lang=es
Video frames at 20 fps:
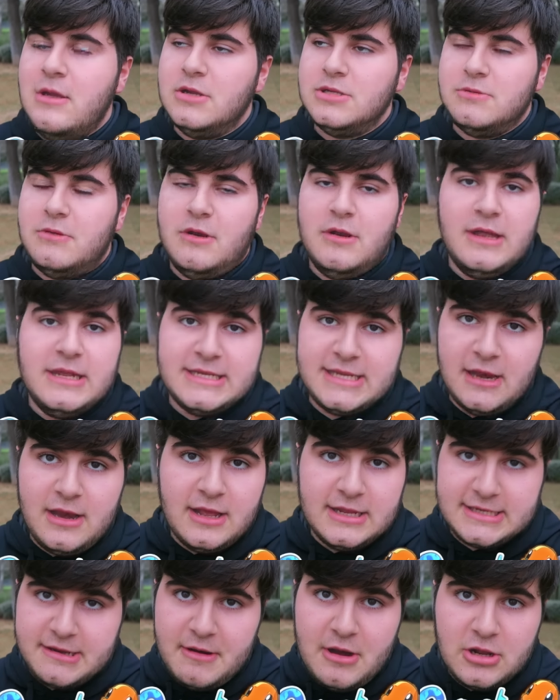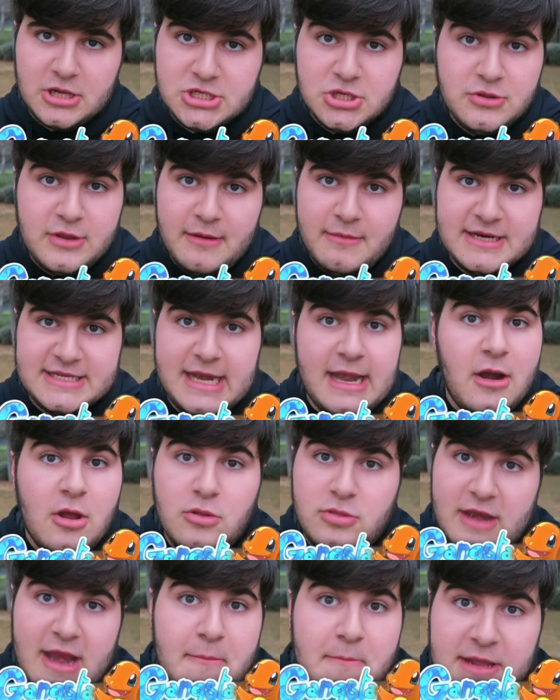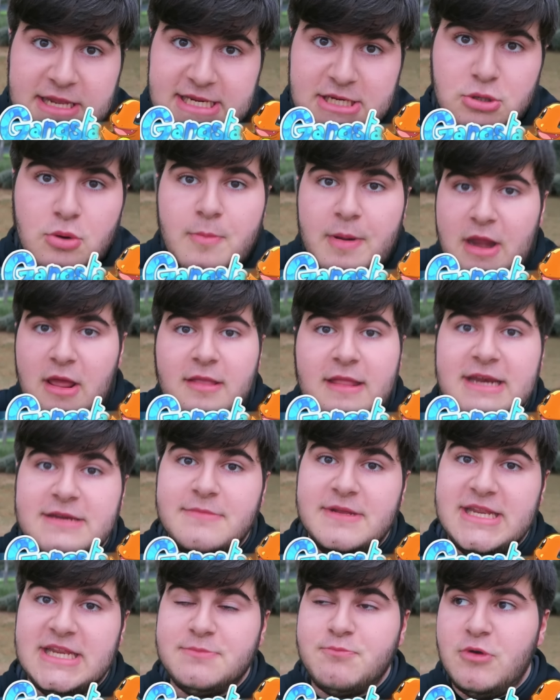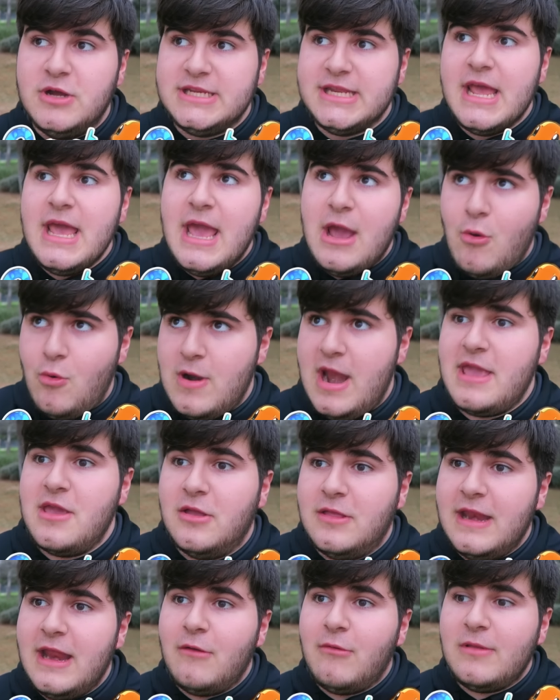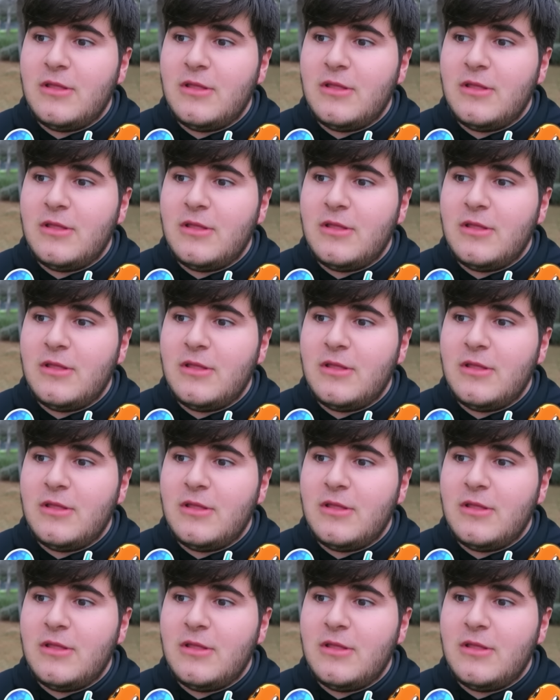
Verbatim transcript: los, Bueno, ese, sabéis lo que es un trimestre, ¿no? Tres meses un periodo de tres meses. Pues un año tiene